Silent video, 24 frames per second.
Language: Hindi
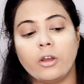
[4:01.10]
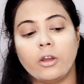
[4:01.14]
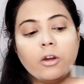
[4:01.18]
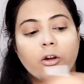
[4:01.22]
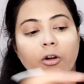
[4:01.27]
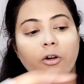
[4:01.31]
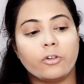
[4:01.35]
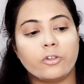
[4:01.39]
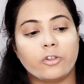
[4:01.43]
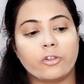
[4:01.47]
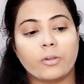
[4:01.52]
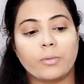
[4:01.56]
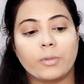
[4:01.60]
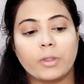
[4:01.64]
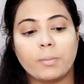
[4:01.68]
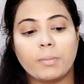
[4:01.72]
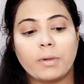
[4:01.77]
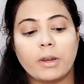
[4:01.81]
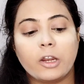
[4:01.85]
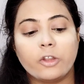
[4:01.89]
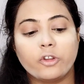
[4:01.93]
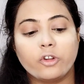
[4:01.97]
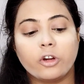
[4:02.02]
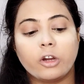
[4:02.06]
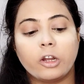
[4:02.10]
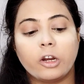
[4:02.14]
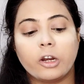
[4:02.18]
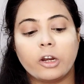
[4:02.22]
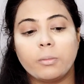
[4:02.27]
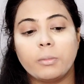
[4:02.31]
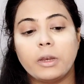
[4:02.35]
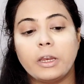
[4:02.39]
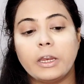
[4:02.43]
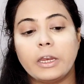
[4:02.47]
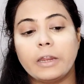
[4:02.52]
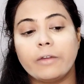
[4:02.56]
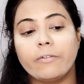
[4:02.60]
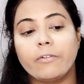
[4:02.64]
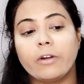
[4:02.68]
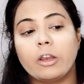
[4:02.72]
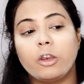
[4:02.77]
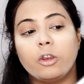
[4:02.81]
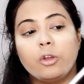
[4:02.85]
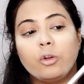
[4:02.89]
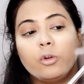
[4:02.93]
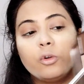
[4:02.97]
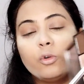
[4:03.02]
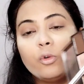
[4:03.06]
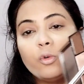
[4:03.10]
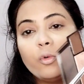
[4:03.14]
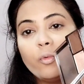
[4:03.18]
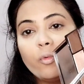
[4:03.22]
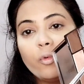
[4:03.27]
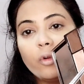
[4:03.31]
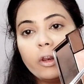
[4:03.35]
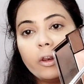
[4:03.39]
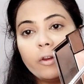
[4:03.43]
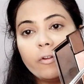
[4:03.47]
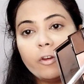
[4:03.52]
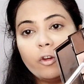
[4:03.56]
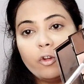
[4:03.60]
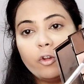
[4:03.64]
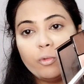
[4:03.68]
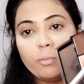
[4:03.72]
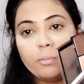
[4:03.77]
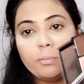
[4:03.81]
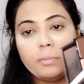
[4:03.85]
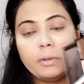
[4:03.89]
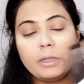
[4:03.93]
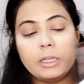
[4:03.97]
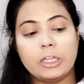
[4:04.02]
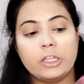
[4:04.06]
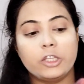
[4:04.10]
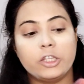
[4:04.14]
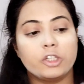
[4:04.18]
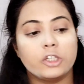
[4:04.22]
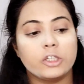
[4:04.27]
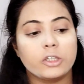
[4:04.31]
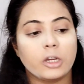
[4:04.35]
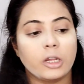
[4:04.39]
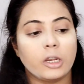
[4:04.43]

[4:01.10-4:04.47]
सबसे पहला जो कलर मैं लेने वाली हूँ वो लेने वाली हूँ पीच कलर